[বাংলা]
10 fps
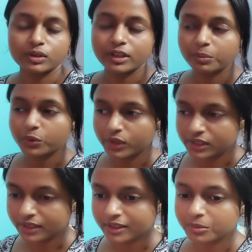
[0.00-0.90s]
সন্ধে
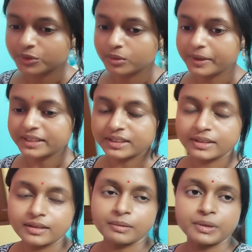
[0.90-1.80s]
পৌনে সাতটা মতো বাজে
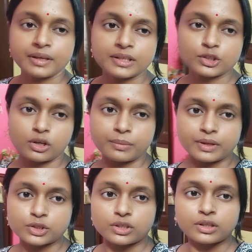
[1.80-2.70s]
আমি এই
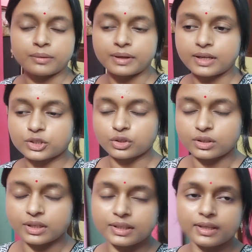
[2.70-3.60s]
সবে সন্ধ্যাবেলার
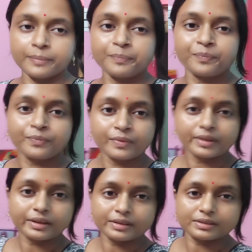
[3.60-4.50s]
সন্ধ্যা দিলাম
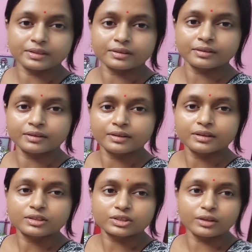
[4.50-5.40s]
এই যে
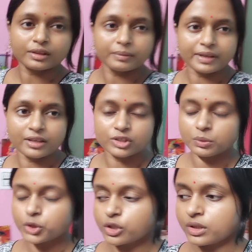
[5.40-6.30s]
সন্ধ্যাবেলার
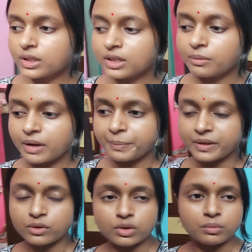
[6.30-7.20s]
এইসবে সন্ধ্যা দিলাম
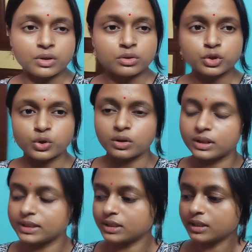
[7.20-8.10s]
আমি কি করি বলো তো
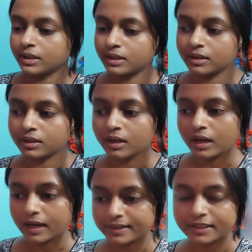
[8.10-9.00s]
সন্দেশ এনে রেখে দিই
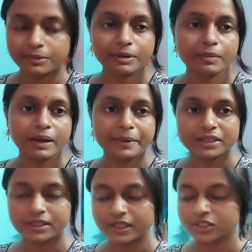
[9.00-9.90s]
আজকে আবার মা
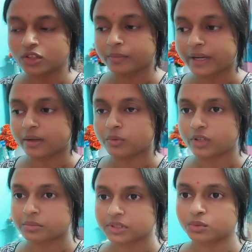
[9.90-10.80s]
বাজারে গেছিলো মাকে
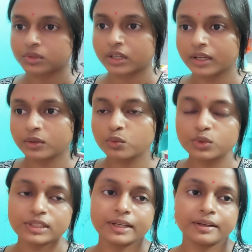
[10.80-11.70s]
বললাম যে তুমি তাহলে
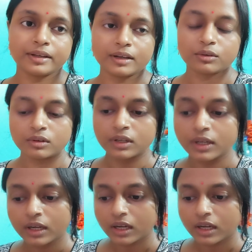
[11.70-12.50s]
গুজিয়ে এনে রাখো